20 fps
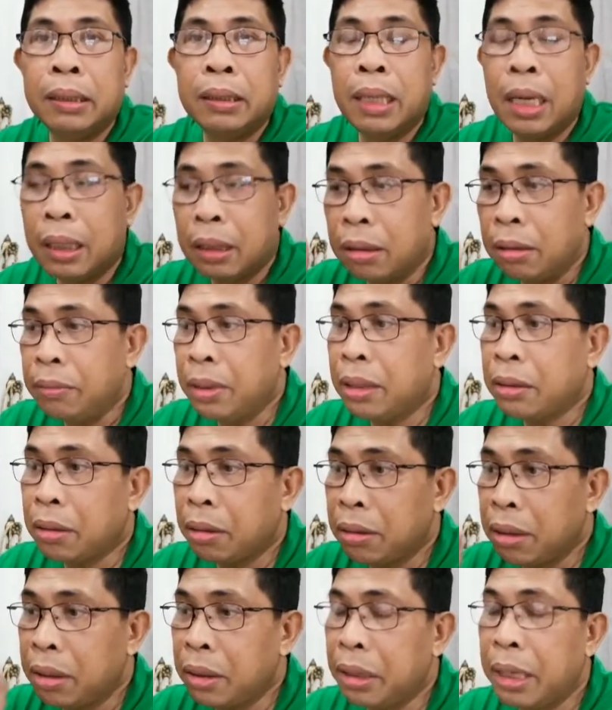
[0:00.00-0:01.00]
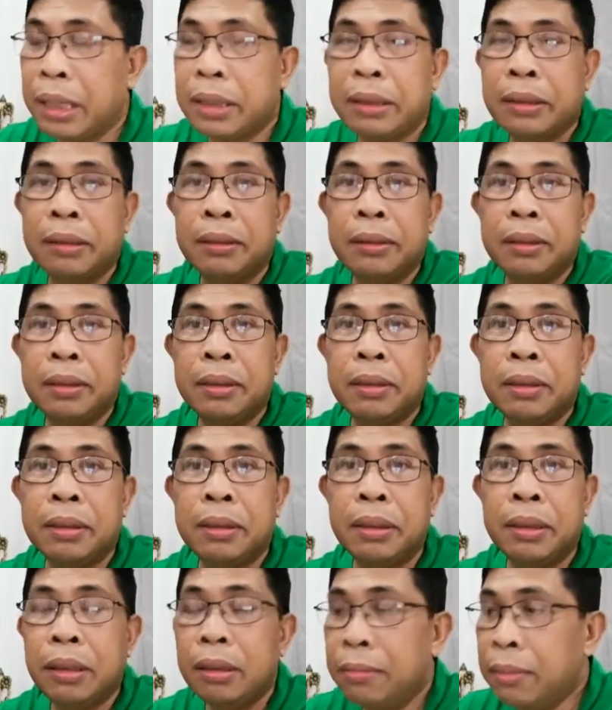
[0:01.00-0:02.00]
ng Commission on
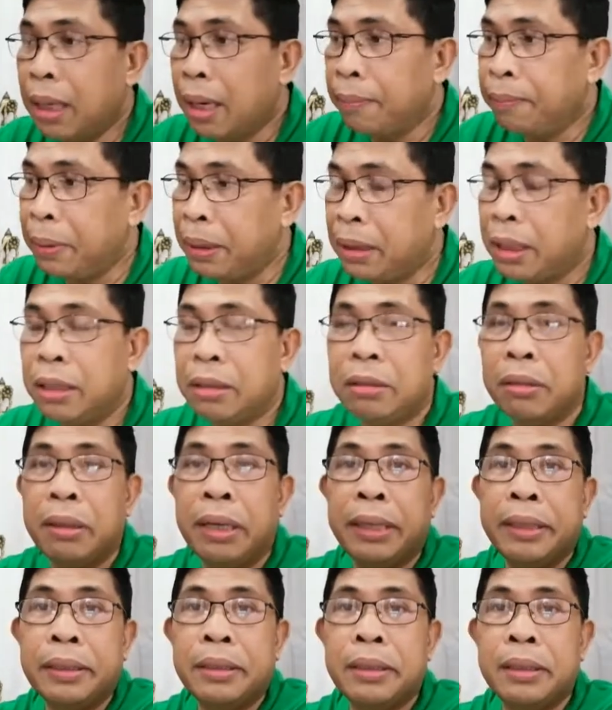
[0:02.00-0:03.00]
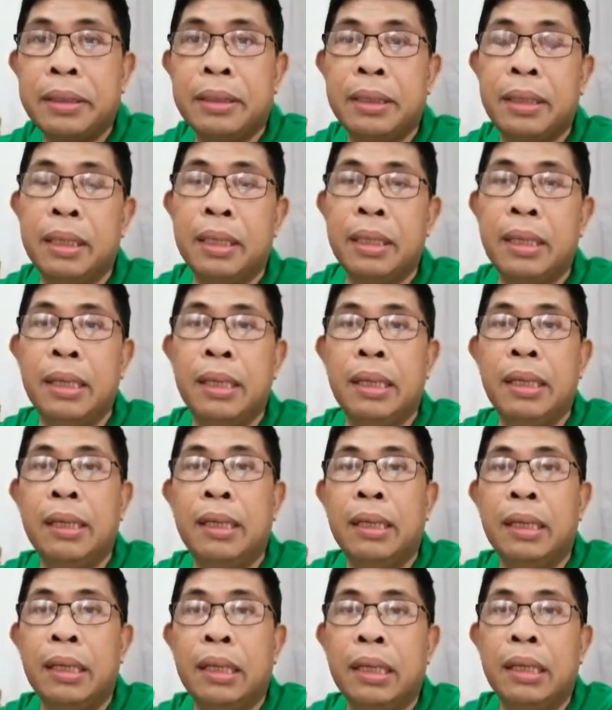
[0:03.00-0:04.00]
Elections, yung mga petitioners,
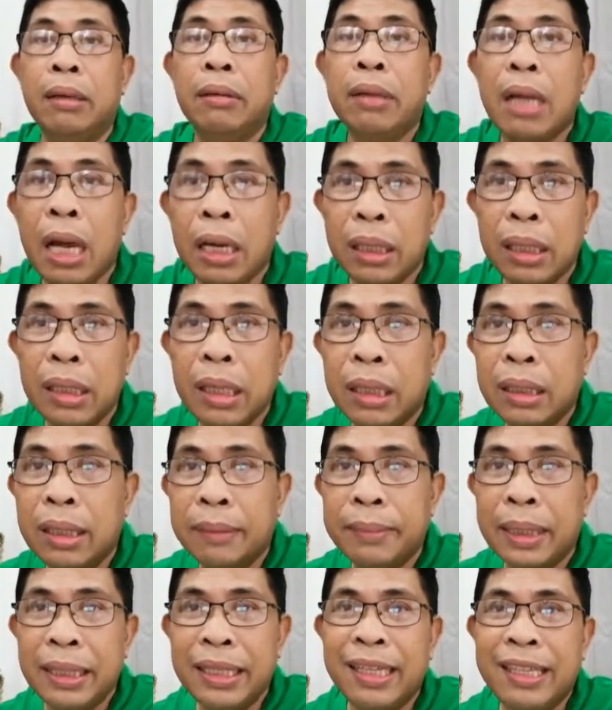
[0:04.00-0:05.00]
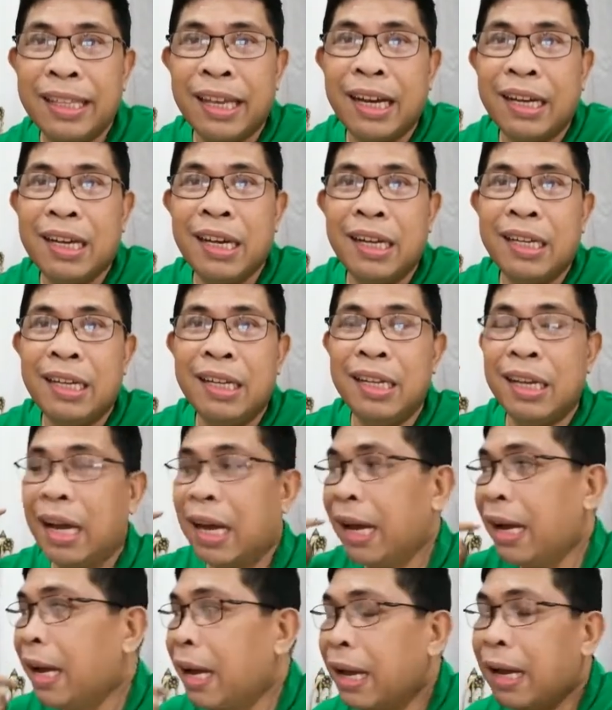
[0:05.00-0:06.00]
yung narinig na balita
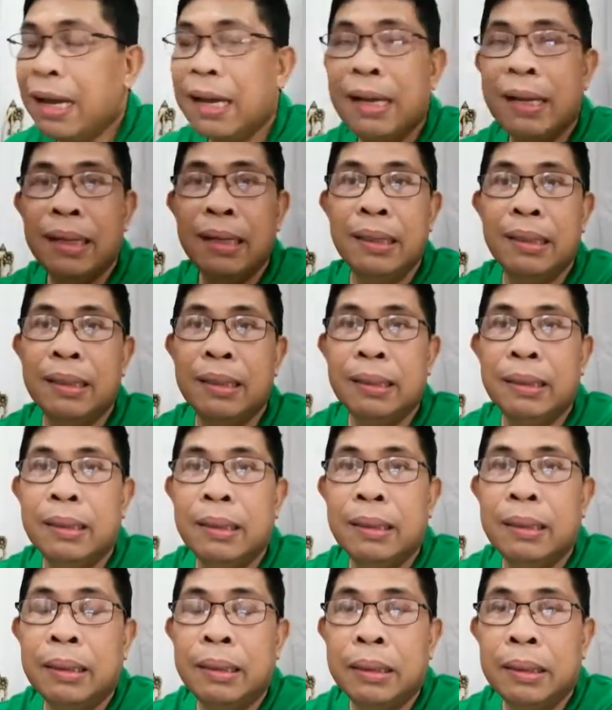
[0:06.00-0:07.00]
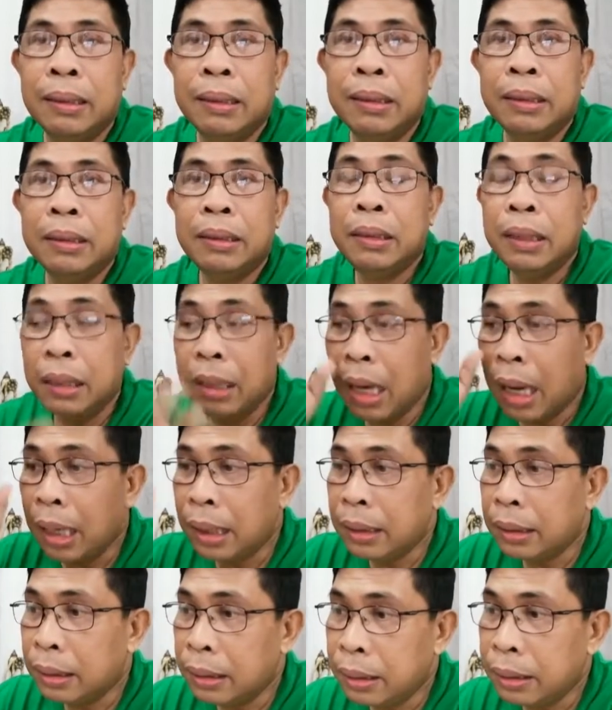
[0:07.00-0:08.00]
kanina,
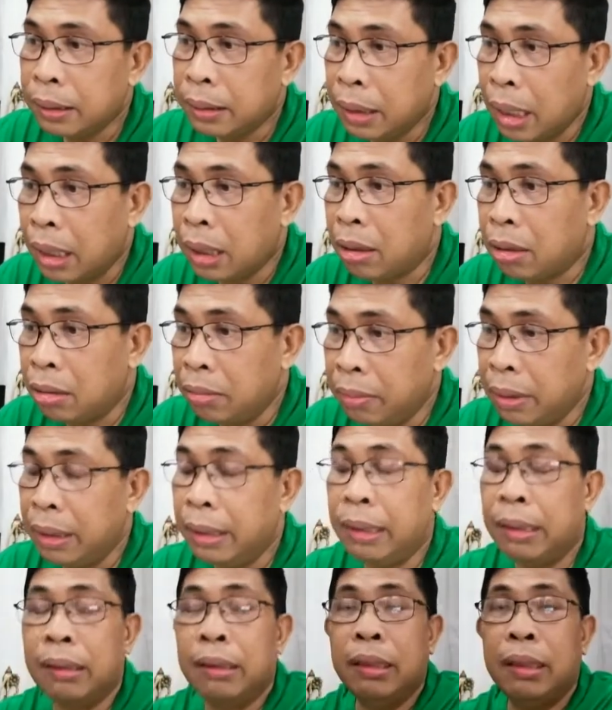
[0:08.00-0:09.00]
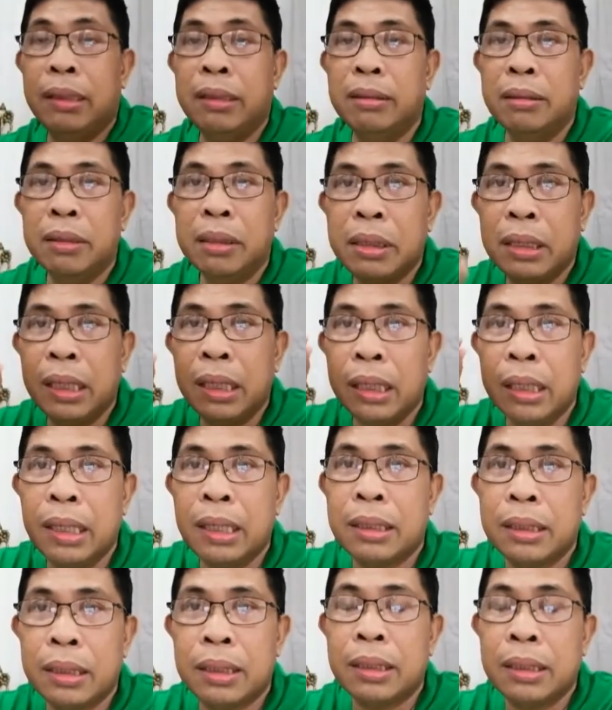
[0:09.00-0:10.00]
ginang ng COMELEC yung
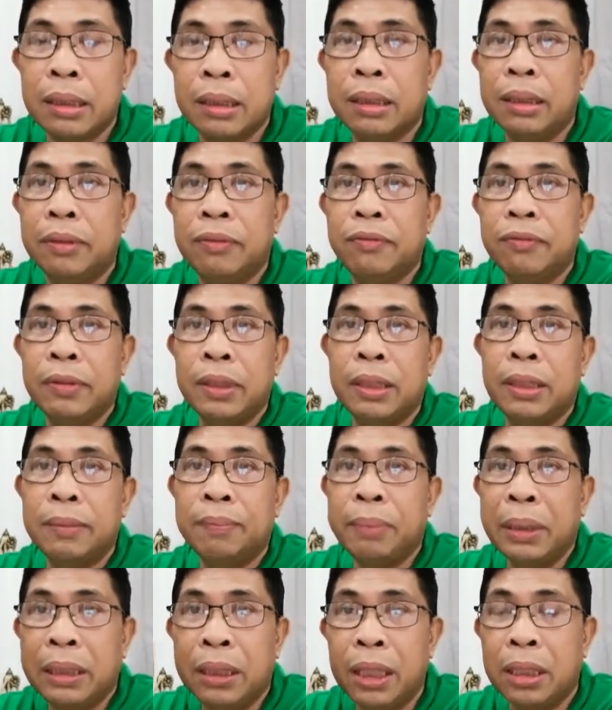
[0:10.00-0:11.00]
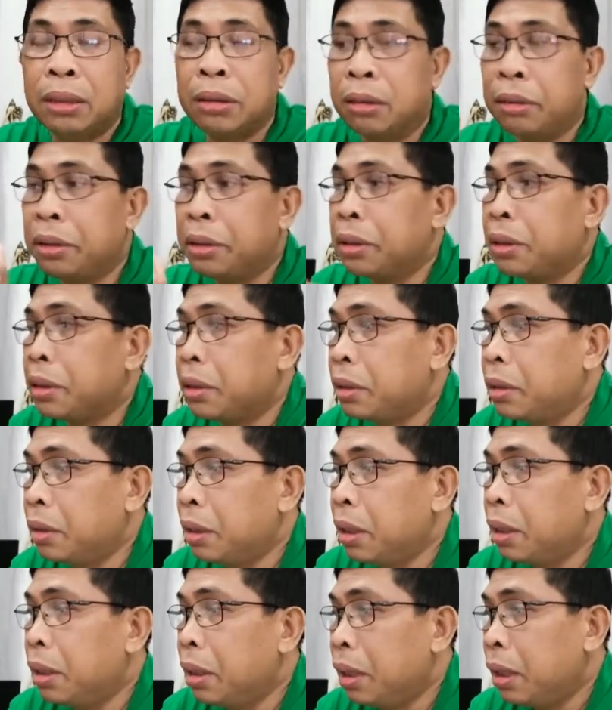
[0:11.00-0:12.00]
series of uh, petitions
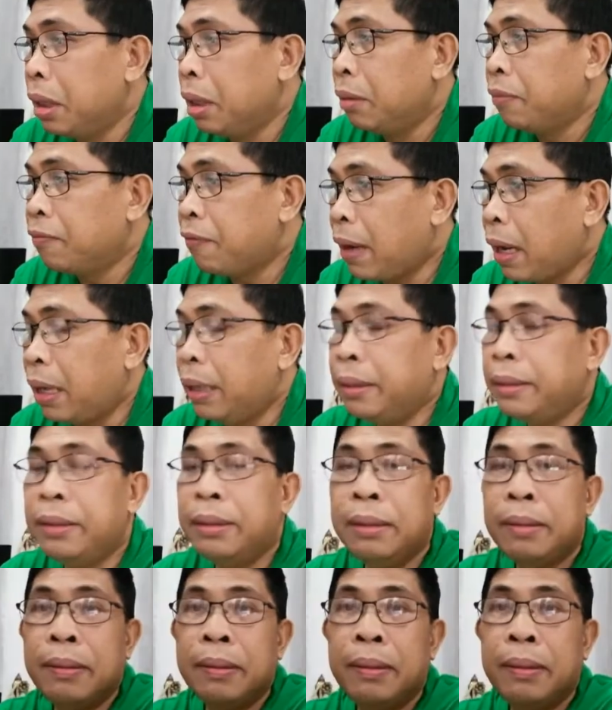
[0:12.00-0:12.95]
filed